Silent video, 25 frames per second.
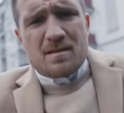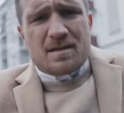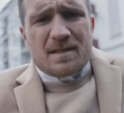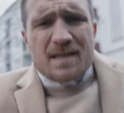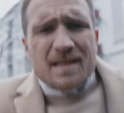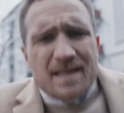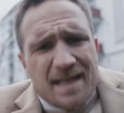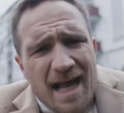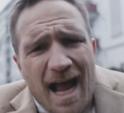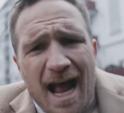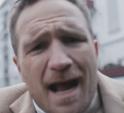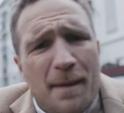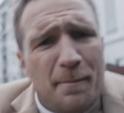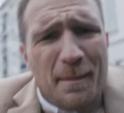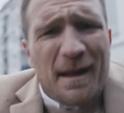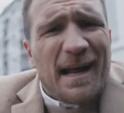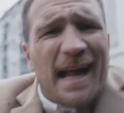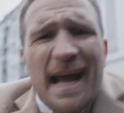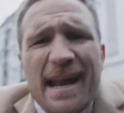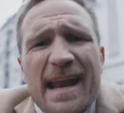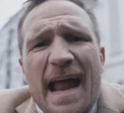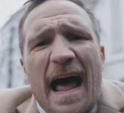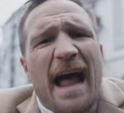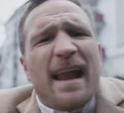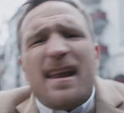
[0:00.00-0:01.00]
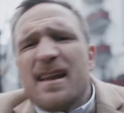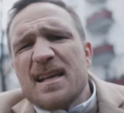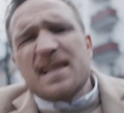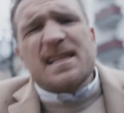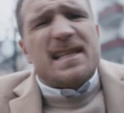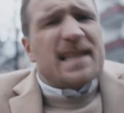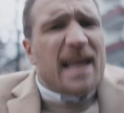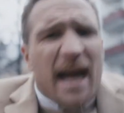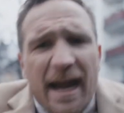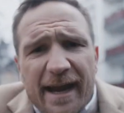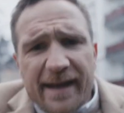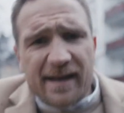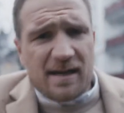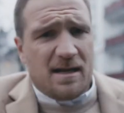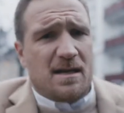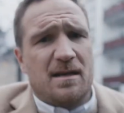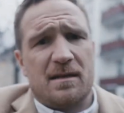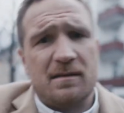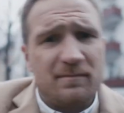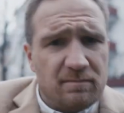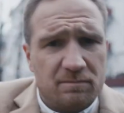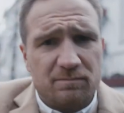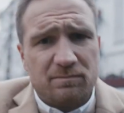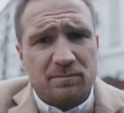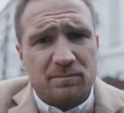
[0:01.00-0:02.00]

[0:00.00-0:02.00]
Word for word: Sie sagen, man kann alles teilen.